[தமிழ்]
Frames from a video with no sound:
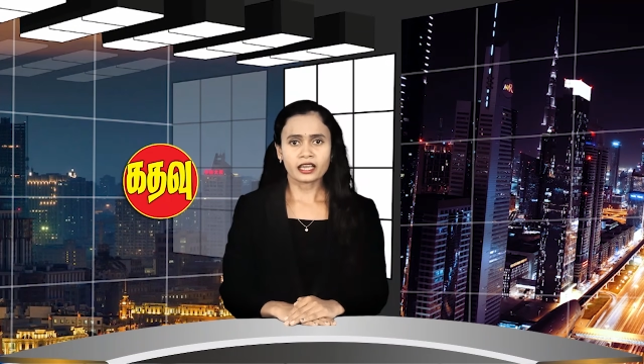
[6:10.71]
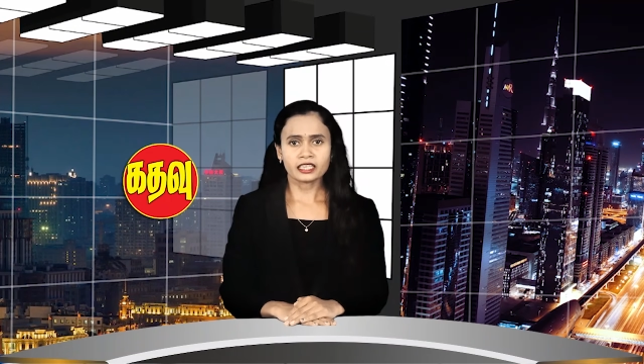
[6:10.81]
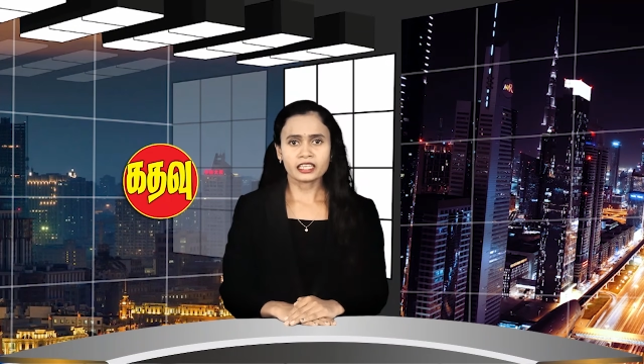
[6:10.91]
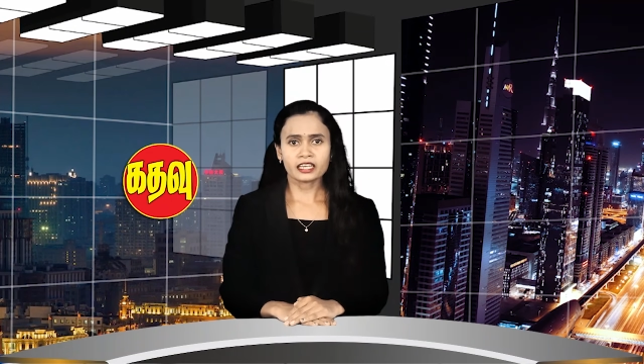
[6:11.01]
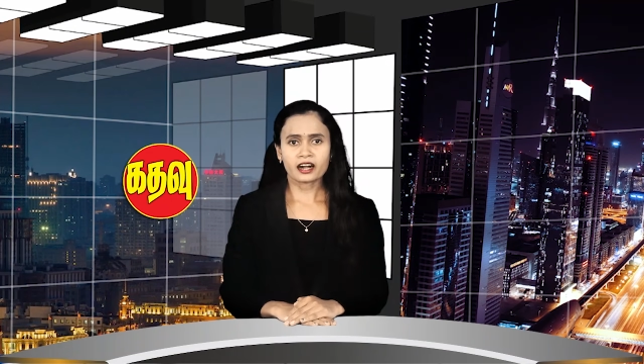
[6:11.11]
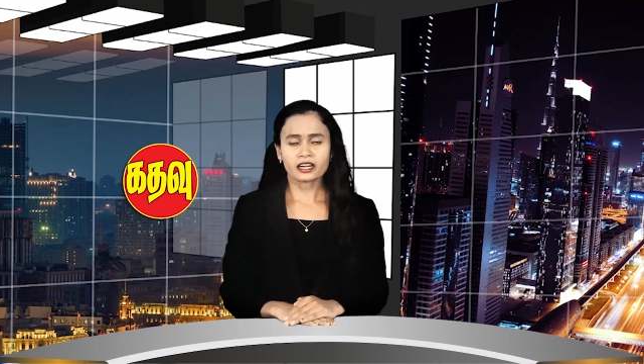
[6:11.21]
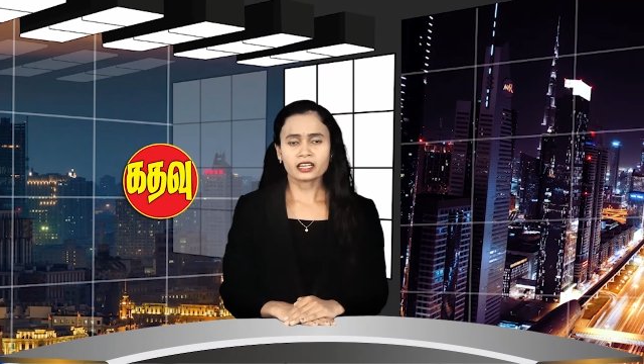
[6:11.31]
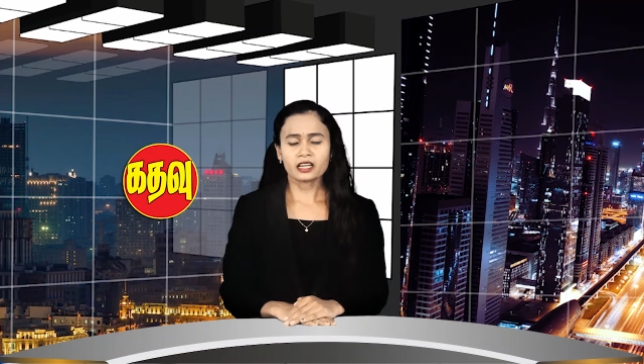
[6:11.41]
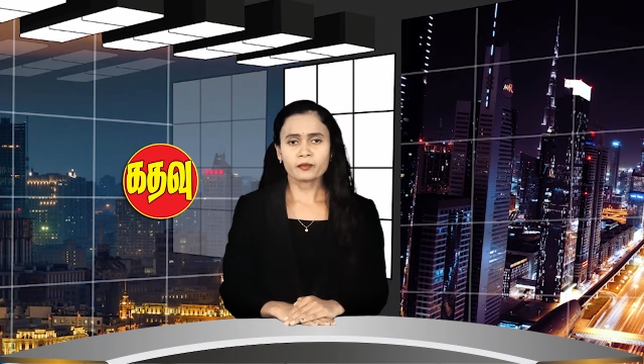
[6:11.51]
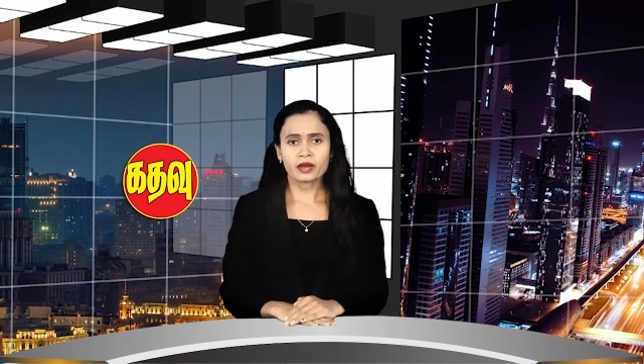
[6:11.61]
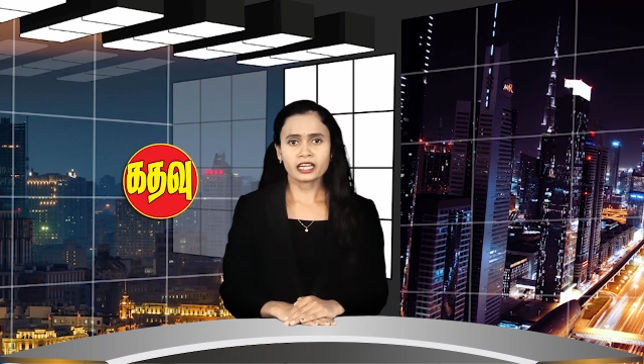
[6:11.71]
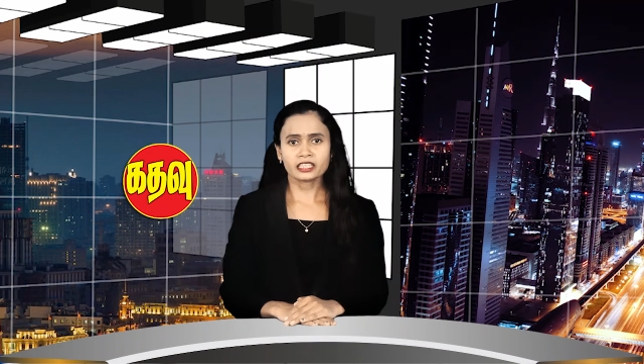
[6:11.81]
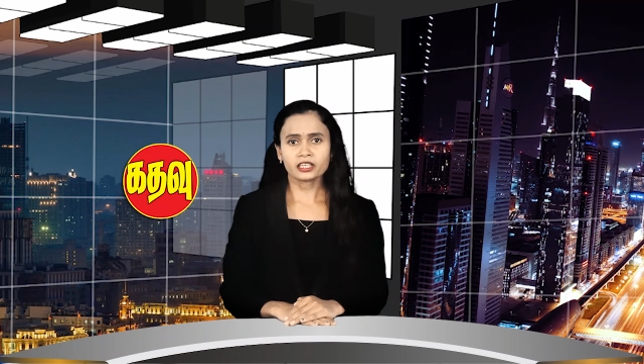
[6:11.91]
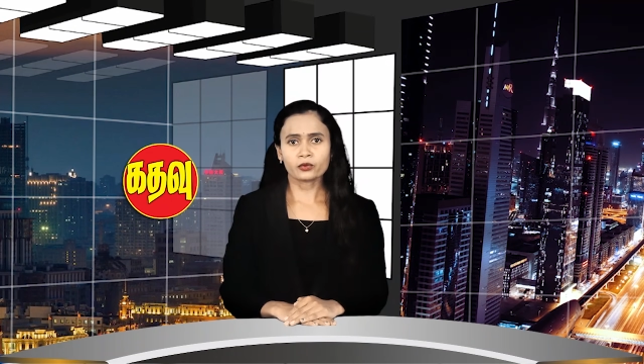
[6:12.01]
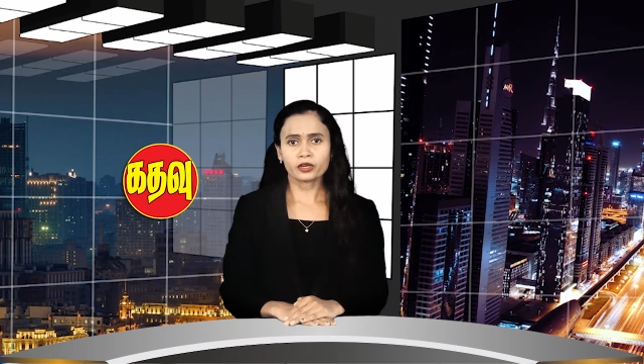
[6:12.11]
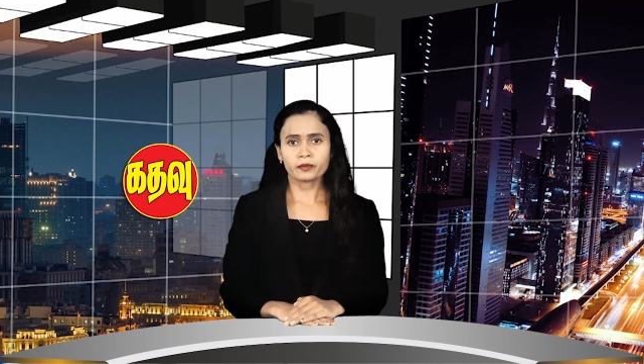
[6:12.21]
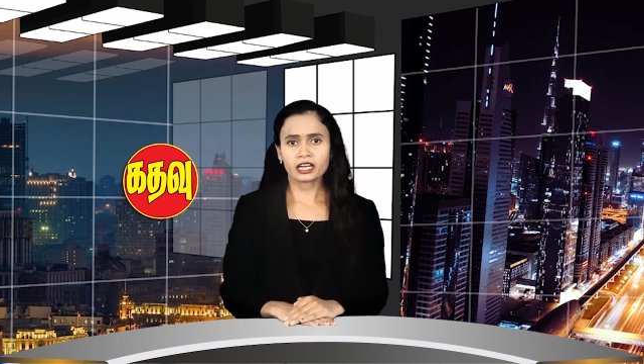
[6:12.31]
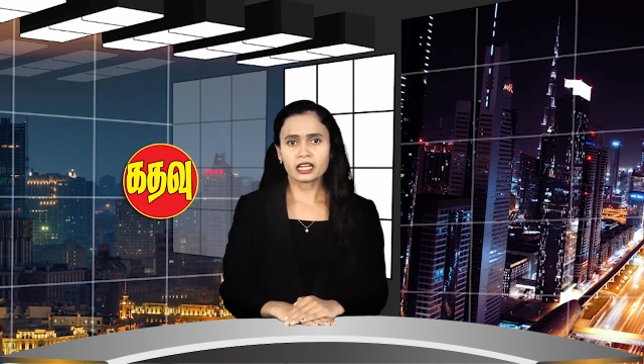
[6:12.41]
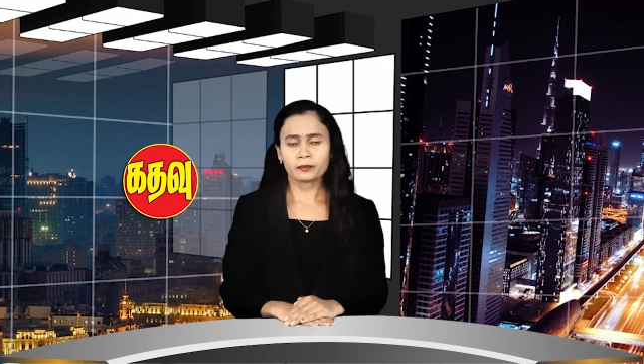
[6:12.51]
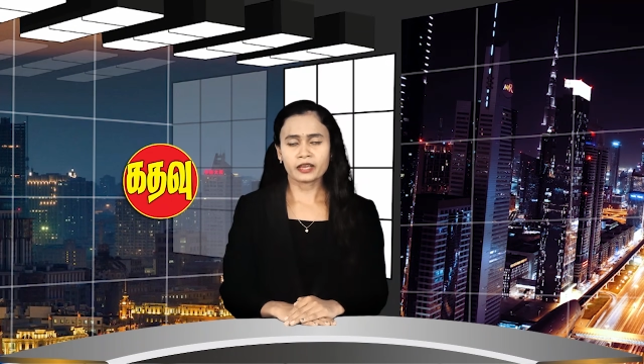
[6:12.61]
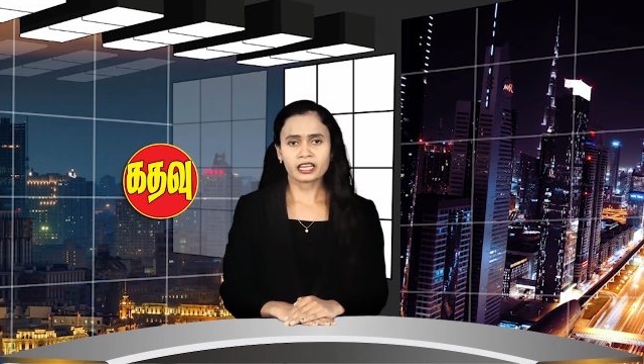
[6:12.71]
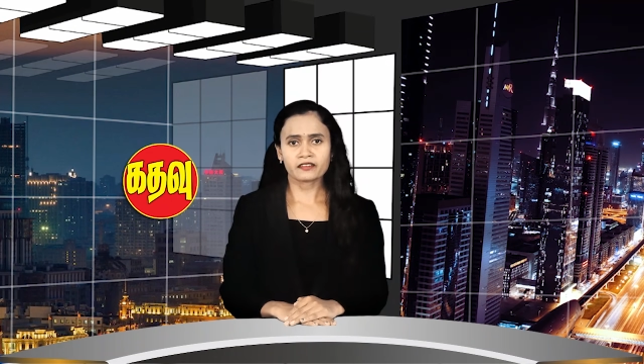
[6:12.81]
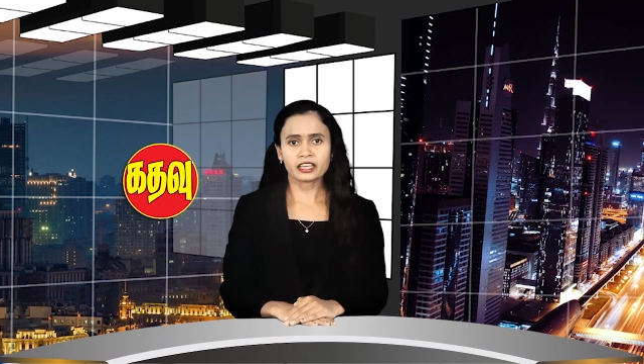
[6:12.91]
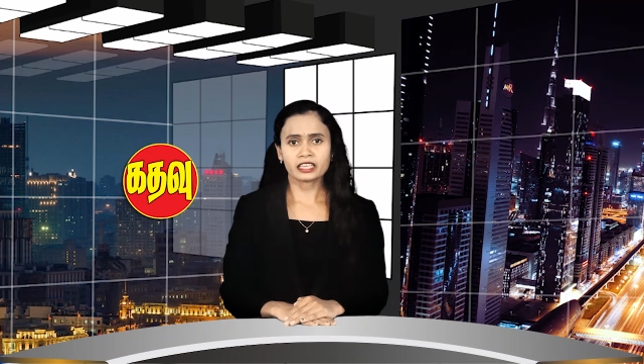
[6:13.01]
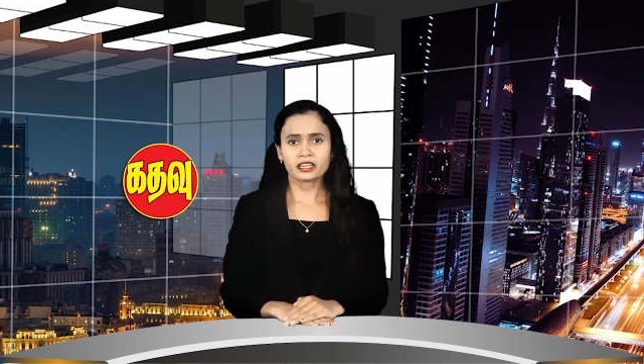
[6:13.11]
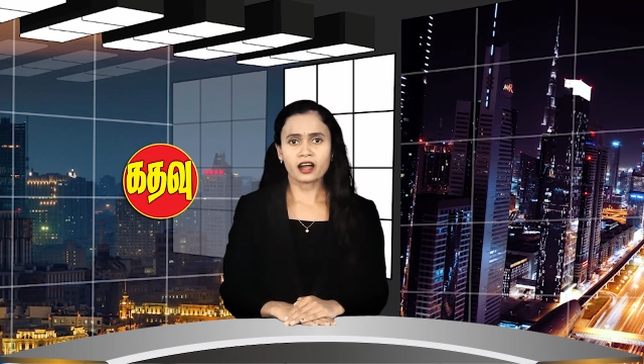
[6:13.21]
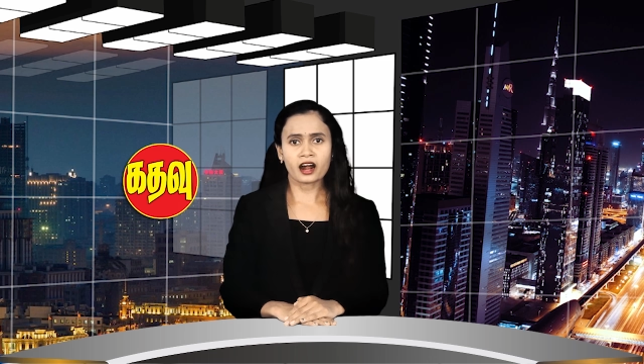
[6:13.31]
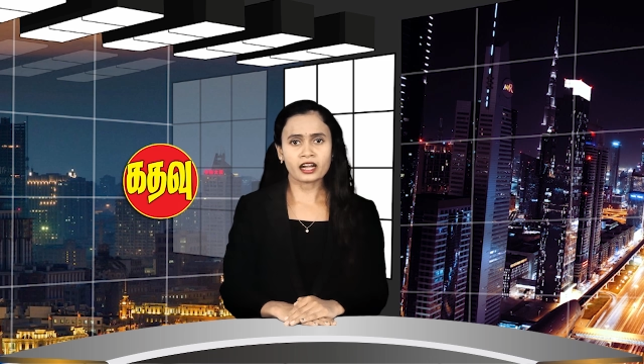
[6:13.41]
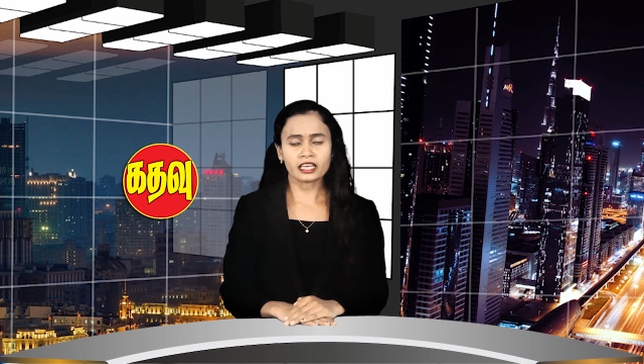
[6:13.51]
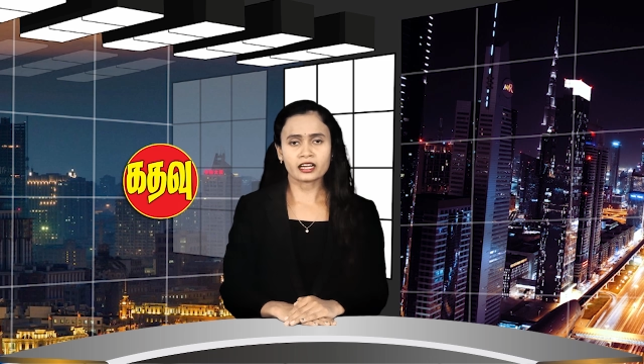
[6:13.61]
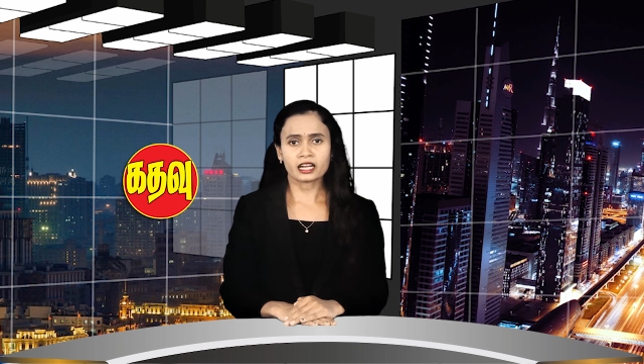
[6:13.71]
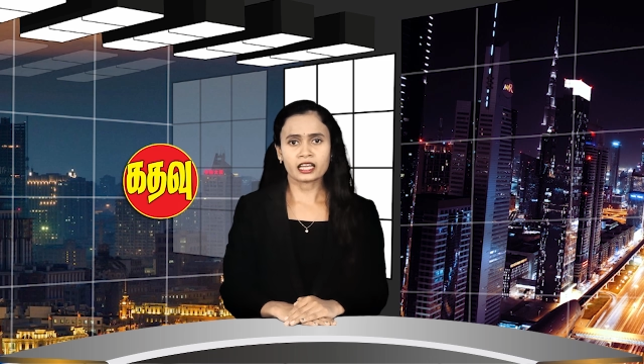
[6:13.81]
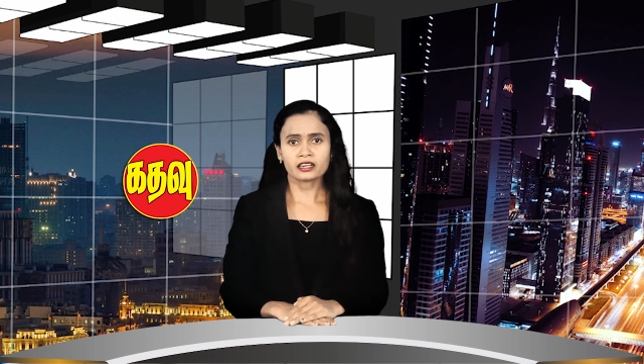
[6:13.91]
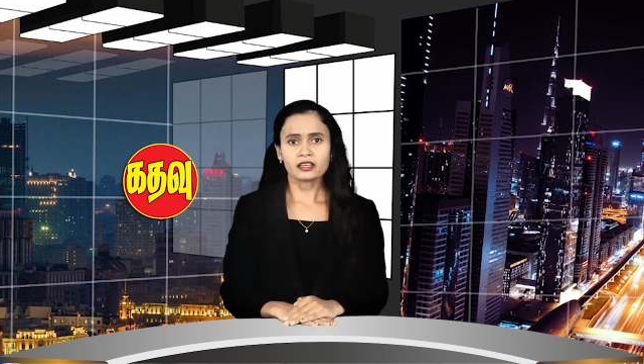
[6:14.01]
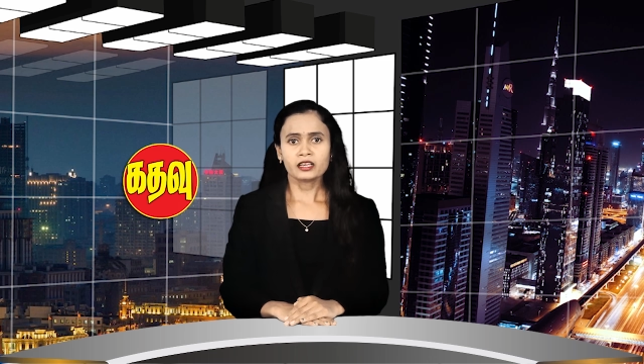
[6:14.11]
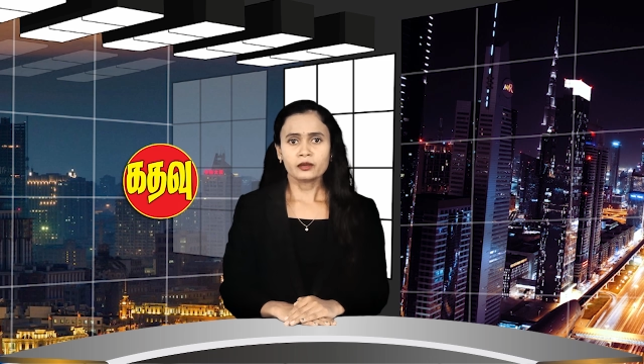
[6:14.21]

ஐக்கிய நாடுகள் மனித உரிமைகள் பேரவையின் ஆணையாளர்